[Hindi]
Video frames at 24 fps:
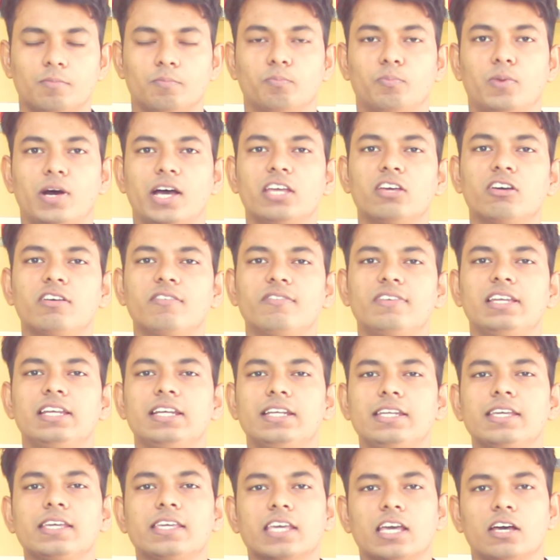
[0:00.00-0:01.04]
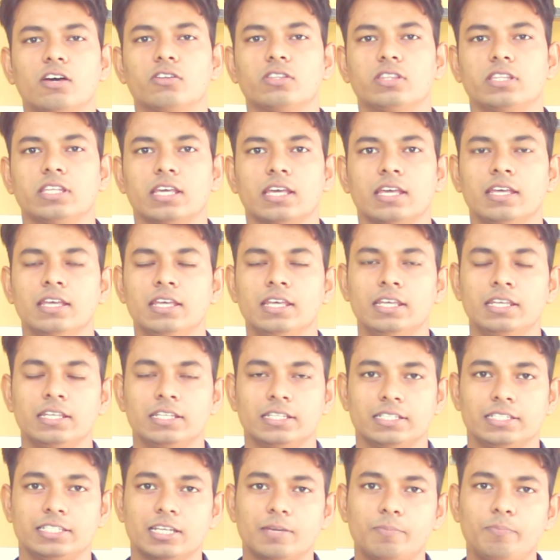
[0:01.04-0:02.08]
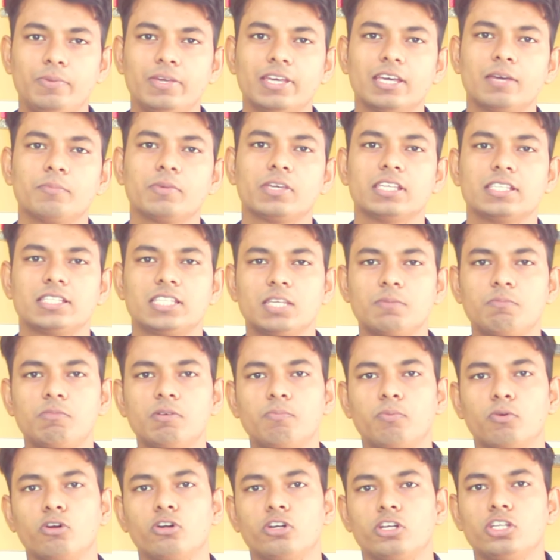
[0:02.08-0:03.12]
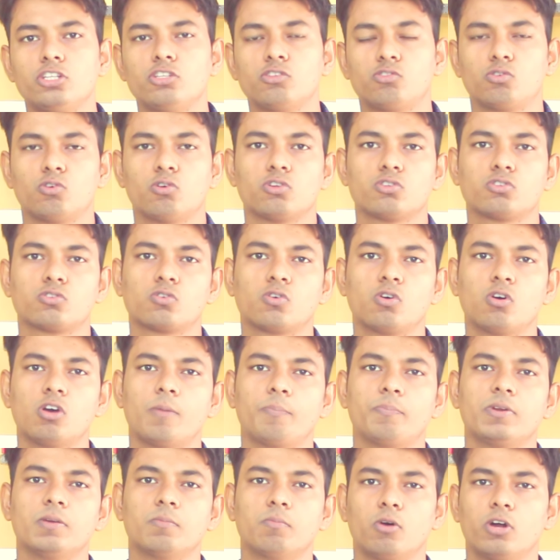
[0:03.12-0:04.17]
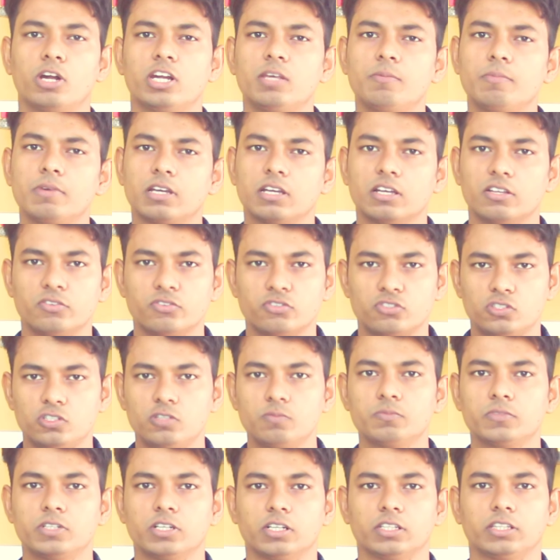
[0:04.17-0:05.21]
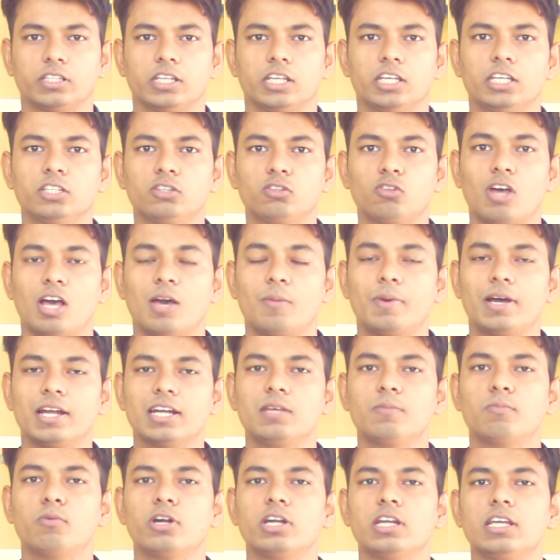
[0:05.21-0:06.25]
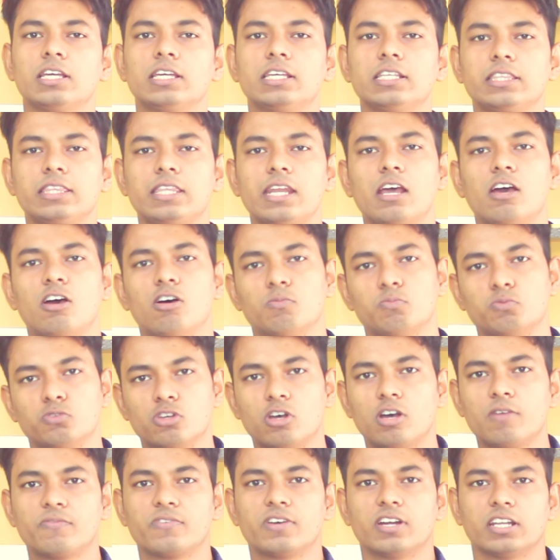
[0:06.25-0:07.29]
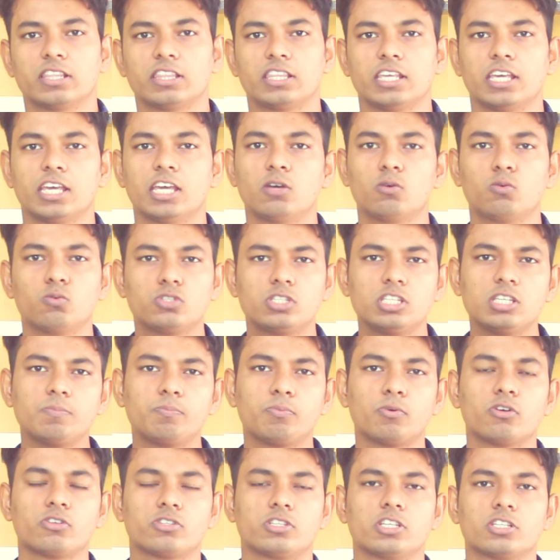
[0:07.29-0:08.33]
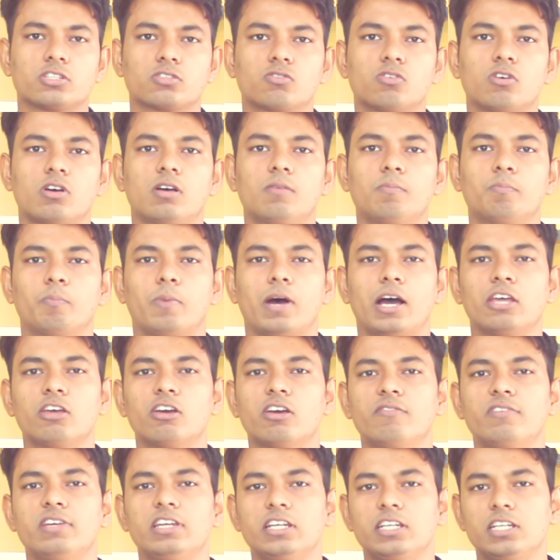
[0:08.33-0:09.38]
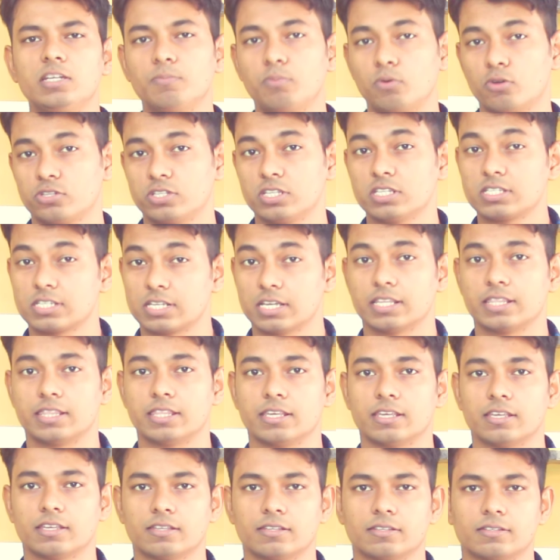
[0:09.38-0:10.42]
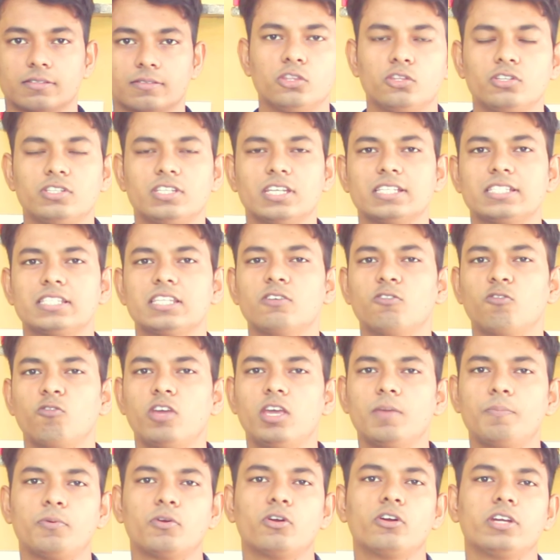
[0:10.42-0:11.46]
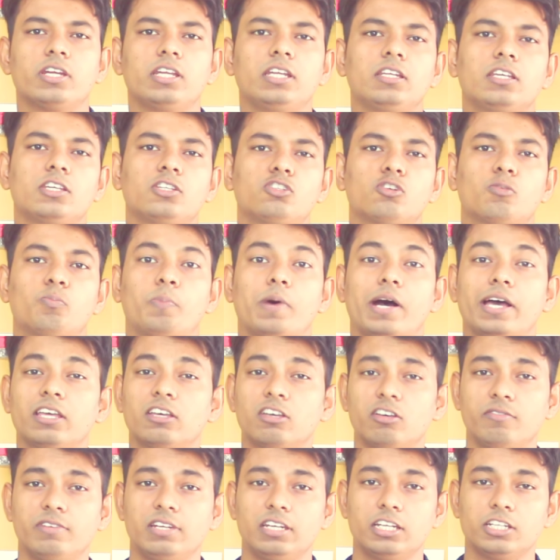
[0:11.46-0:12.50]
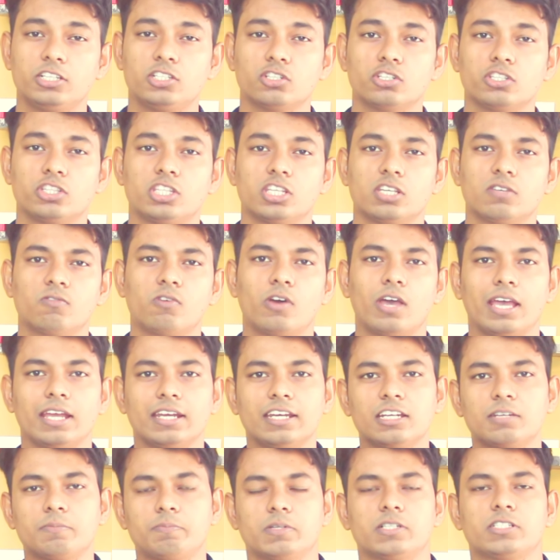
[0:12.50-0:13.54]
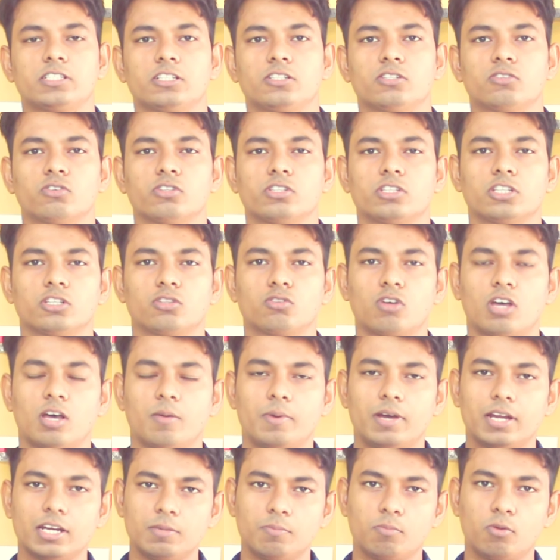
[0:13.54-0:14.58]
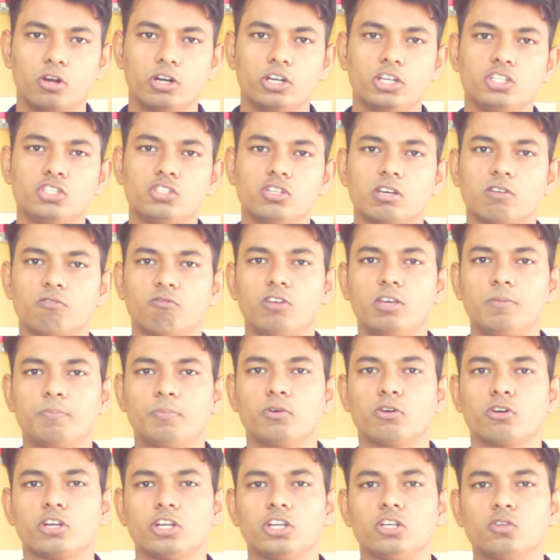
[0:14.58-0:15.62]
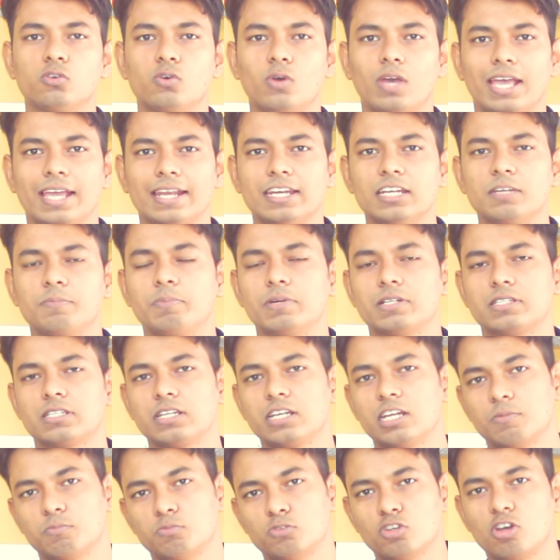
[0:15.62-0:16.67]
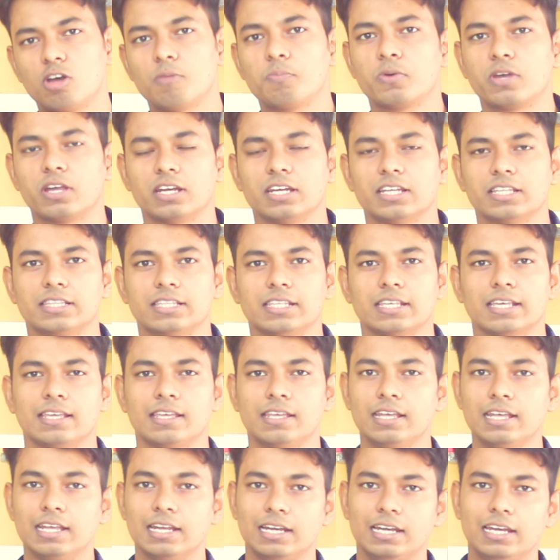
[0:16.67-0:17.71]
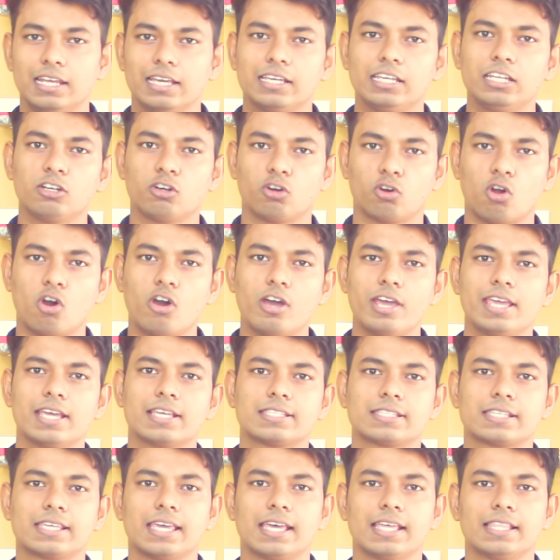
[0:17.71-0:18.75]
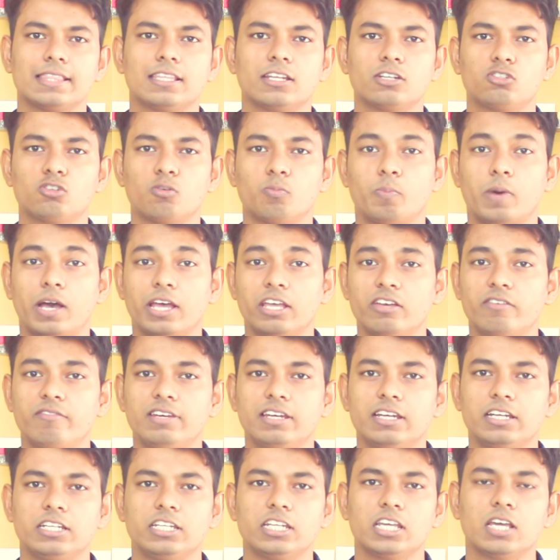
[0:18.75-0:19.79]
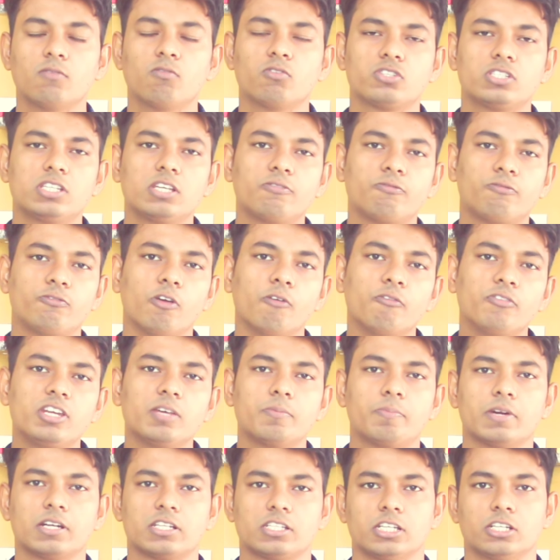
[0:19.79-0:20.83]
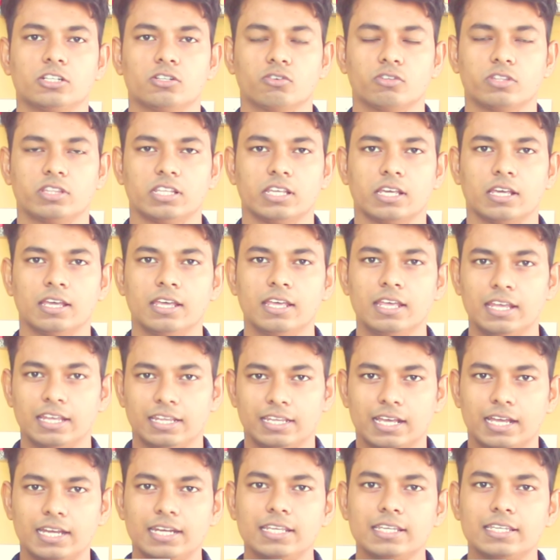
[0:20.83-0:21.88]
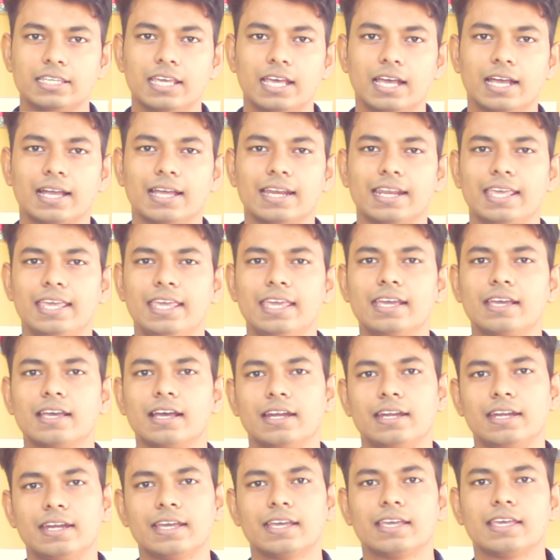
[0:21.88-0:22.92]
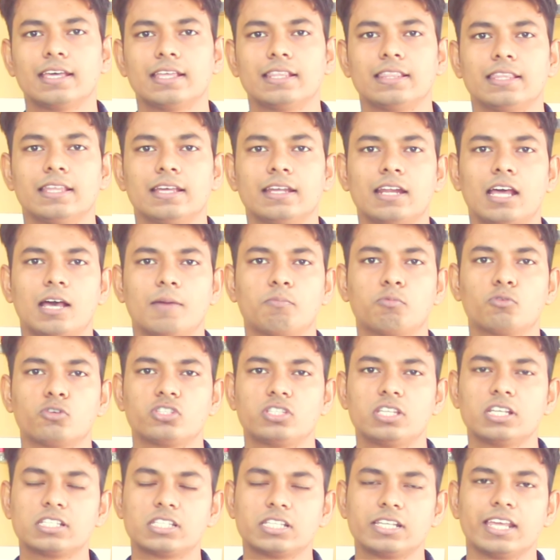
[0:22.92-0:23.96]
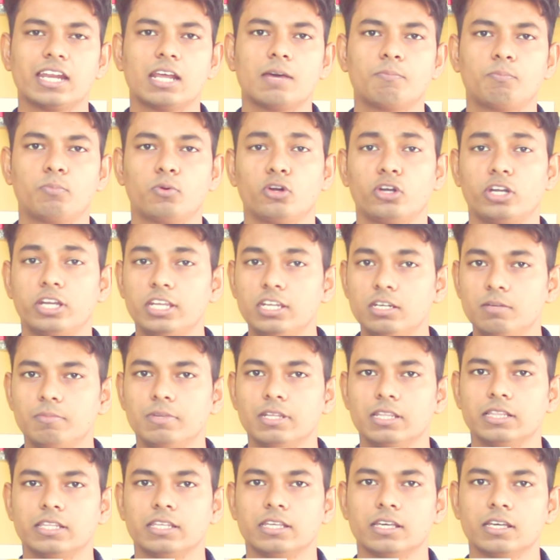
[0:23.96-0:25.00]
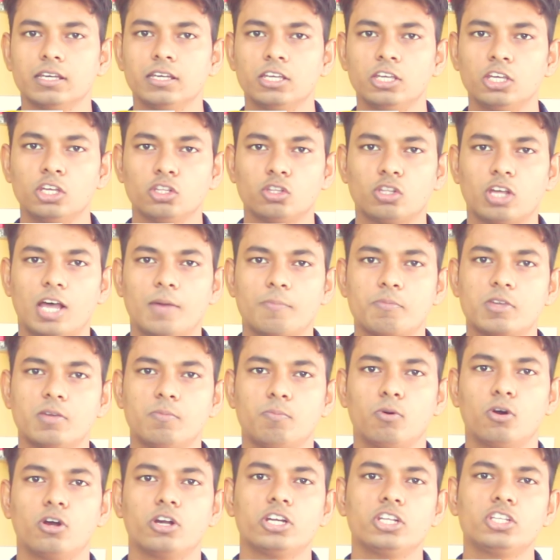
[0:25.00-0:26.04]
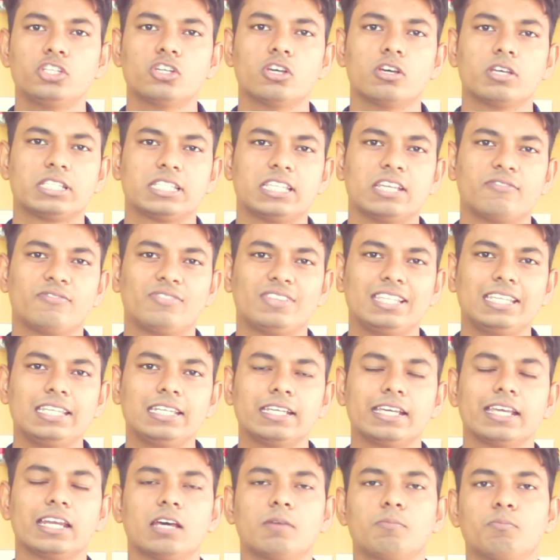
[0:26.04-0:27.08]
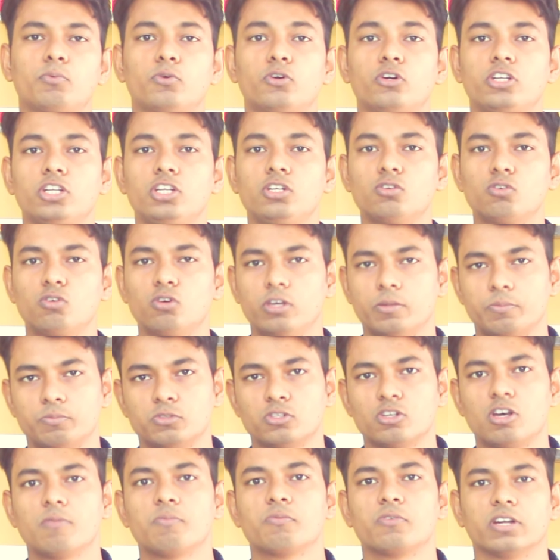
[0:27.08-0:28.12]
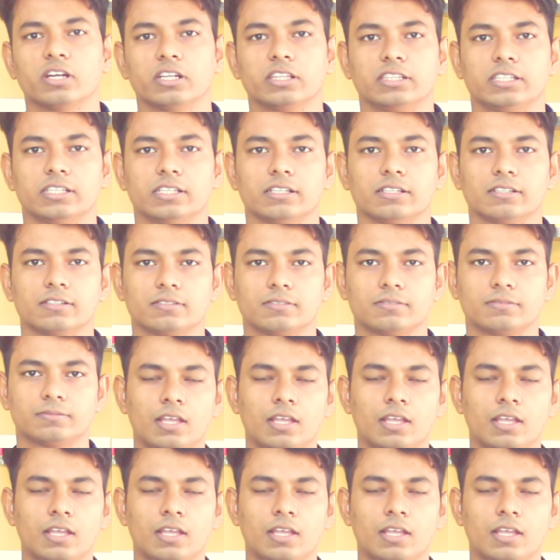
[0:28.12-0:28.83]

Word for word: एबिलिटी क्या होती है जब भी हम किसी भी प्रोटीन सोर्स को अपने बॉडी में कंज्यूम करते हैं तो हमारी बॉडी कितना ऑब्जॉर्व करती है उसी प्रोसेस को हम एबिलिटी प्रोसेस कहते हैं तो जैसे वे प्रोटीन की जो बायोएबिलिटी होती है वो 100 परसेंट होती है तो हमारी बॉडी जो है वे प्रोटीन को 100 परसेंट एब्जॉर्ब कर लेती है लेकिन रॉ एग्स के अंदर जो बायोएबिलिटी है वो सिर्फ 50 परसेंट होती है यानी कि अगर एक अंडे के अंदर आपको 6 ग्राम प्रोटीन मिलती है तो आपकी बॉडी जो है सिर्फ 3 ग्राम प्रोटीन को एब्जॉर्ब करती है